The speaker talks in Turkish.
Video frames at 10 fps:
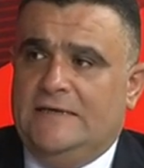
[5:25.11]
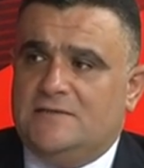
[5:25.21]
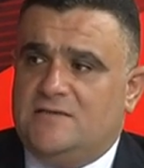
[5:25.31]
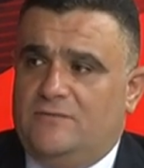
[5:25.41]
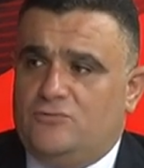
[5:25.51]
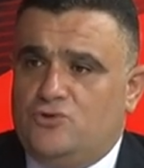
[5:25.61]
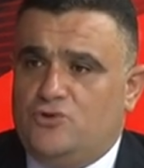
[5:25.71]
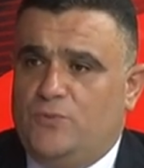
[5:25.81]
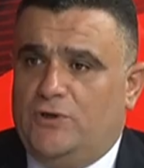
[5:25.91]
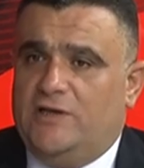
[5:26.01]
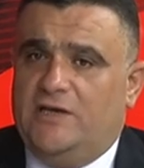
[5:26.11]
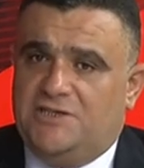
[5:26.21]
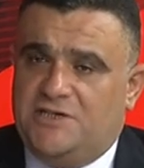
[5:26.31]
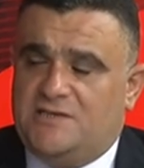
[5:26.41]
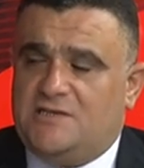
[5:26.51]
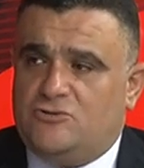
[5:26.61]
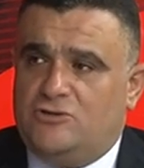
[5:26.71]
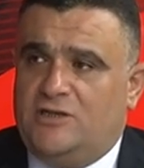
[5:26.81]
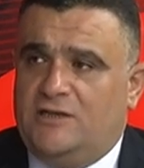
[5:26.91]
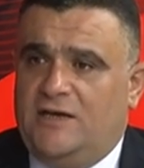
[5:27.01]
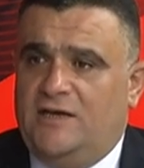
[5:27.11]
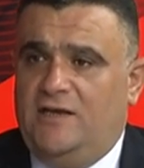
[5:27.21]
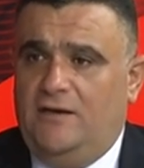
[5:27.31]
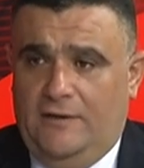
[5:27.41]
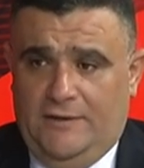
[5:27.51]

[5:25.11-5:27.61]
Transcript: Samsun Spor'da geçen sezonda dahil